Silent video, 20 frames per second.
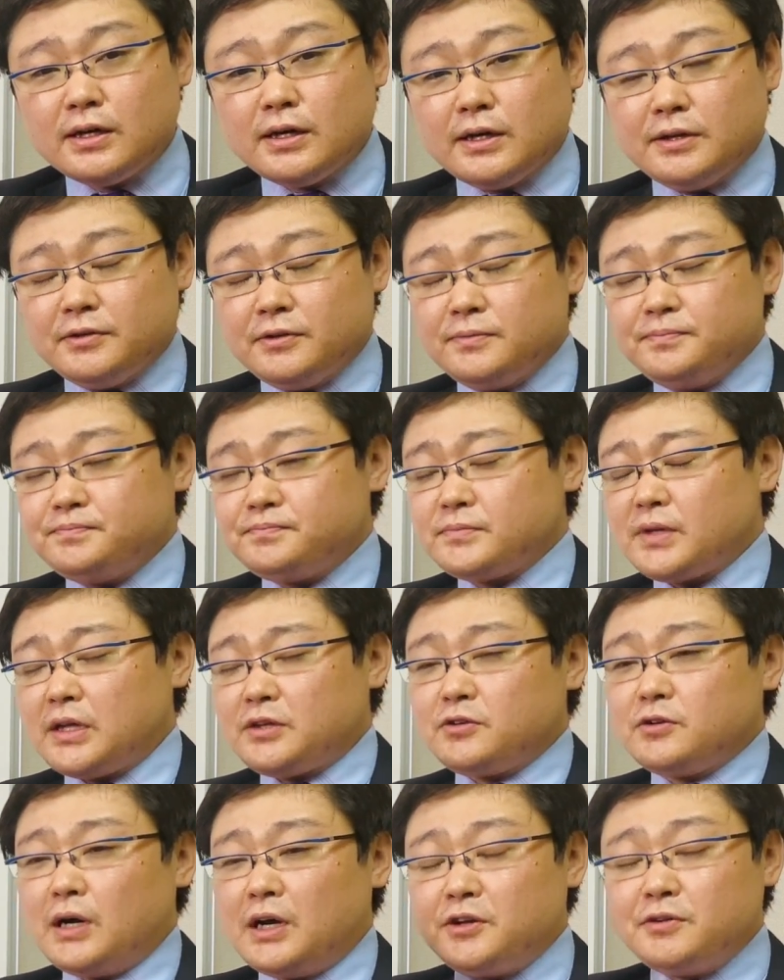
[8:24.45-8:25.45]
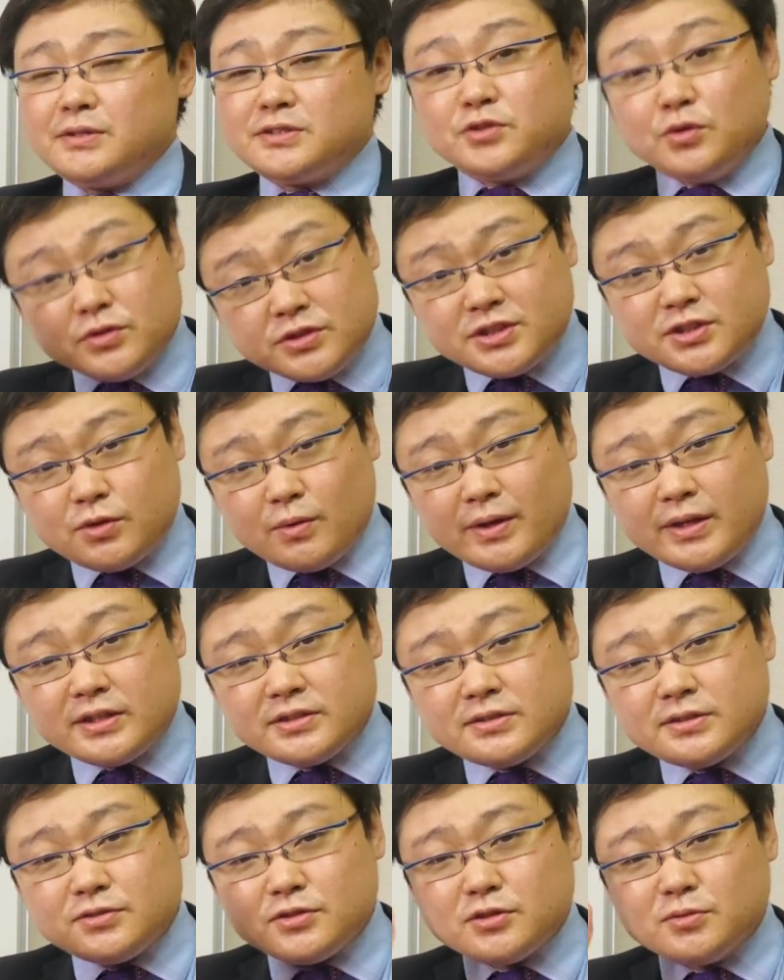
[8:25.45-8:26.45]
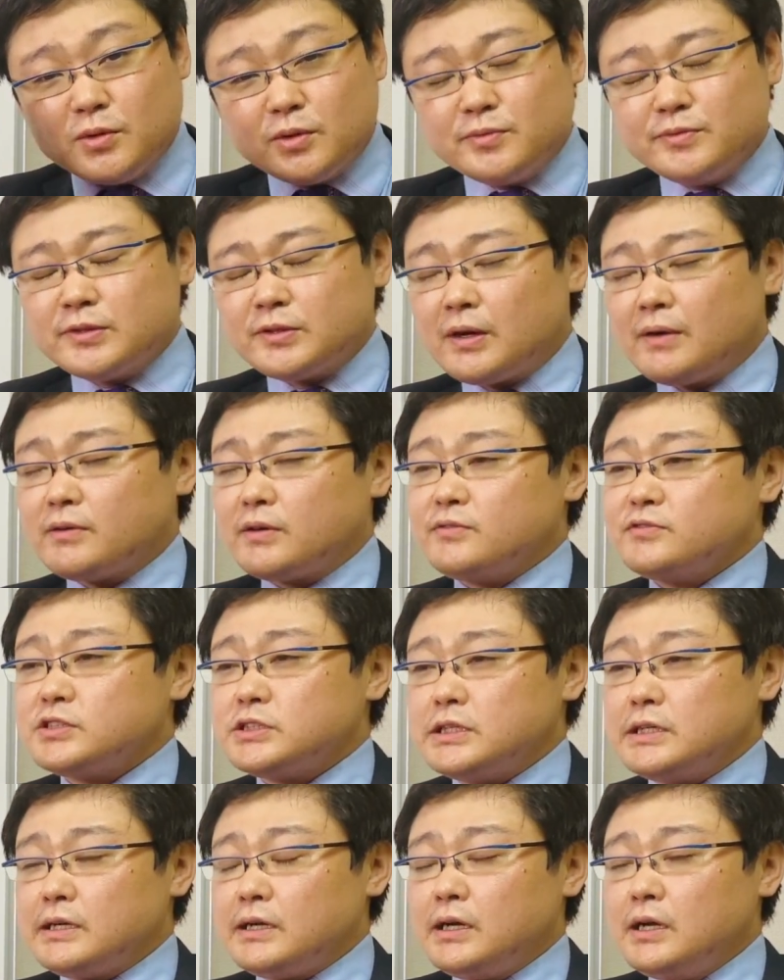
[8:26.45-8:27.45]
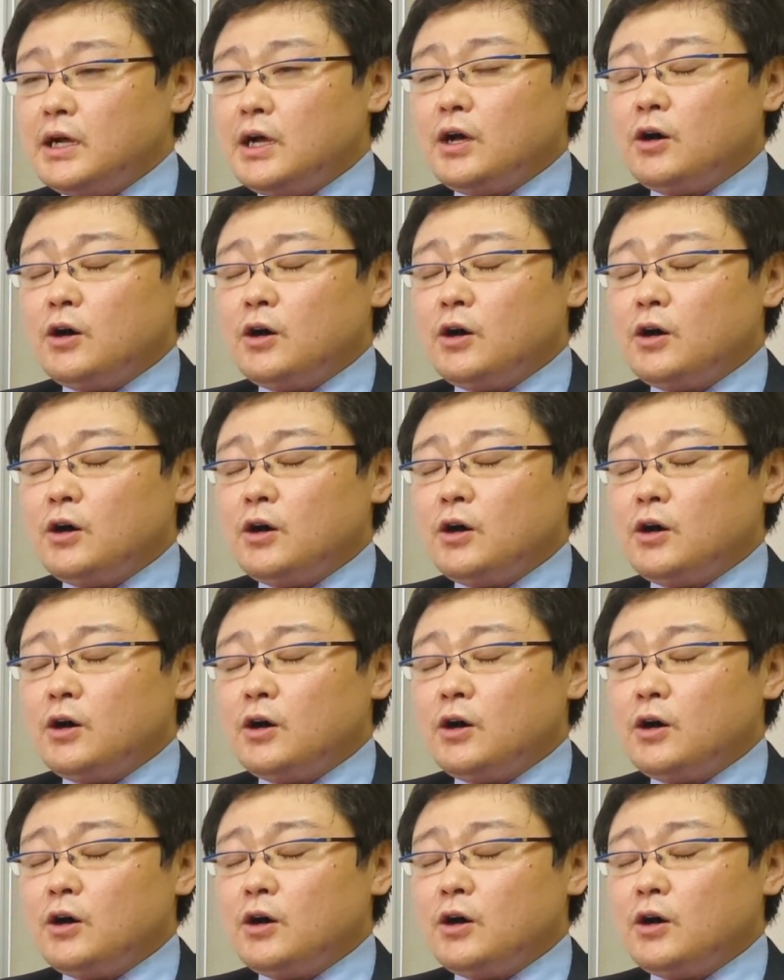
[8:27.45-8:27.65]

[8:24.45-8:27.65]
あのあとあるいは孫子とかですねそれも思い浮かぶかもしれない。